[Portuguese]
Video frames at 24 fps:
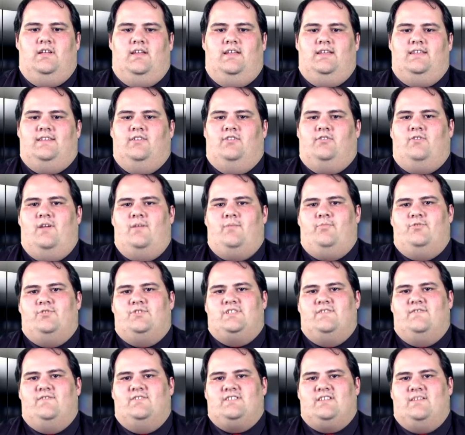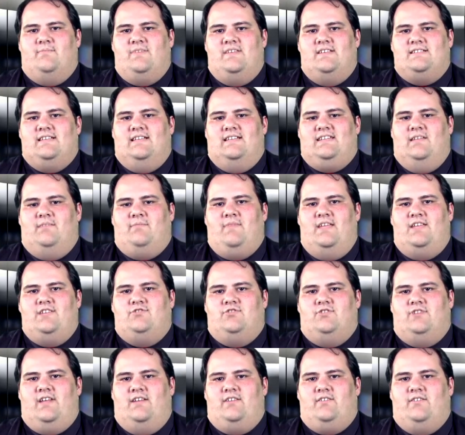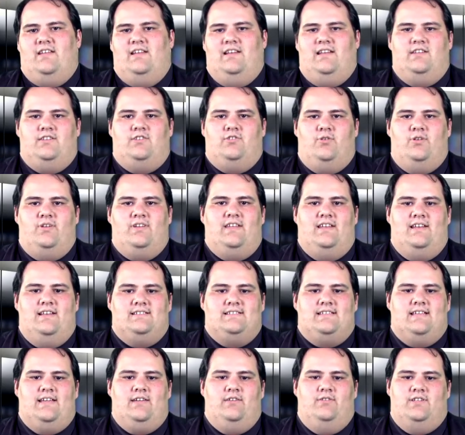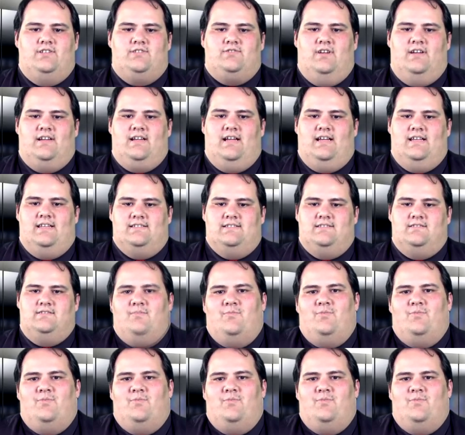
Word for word: Então não é possível saber exatamente o horário que ele entrou e que ele saiu da sua casa.